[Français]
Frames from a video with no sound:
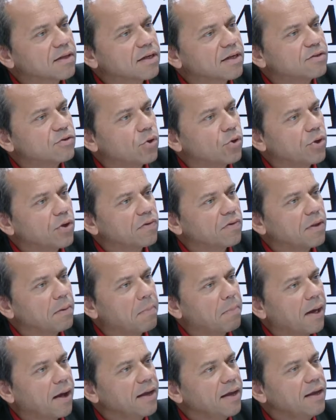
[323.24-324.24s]
euh, très
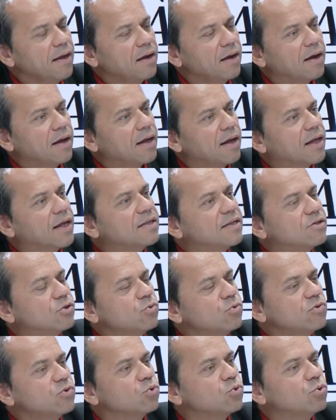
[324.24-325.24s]
orientée Paris
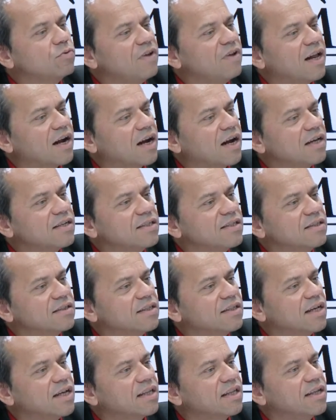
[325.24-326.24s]
question, si on devait la classer
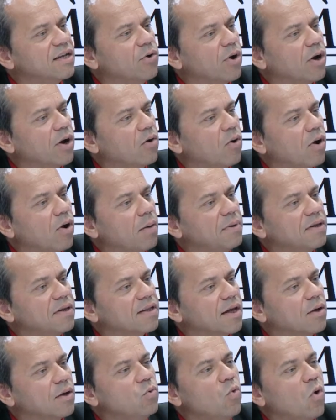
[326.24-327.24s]
dans des catégories, on la
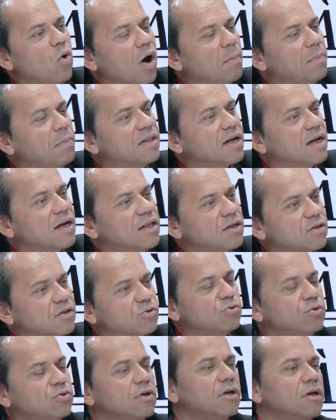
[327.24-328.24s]
mettrait où On la mettrait
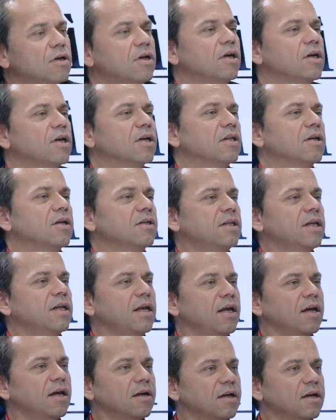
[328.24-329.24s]
dans, une, dans
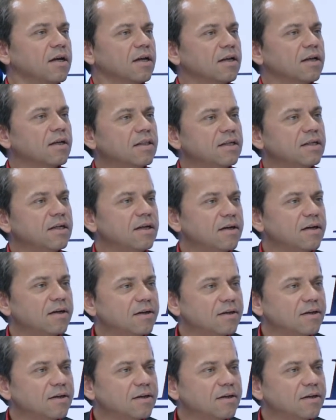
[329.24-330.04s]
des, euh, dans des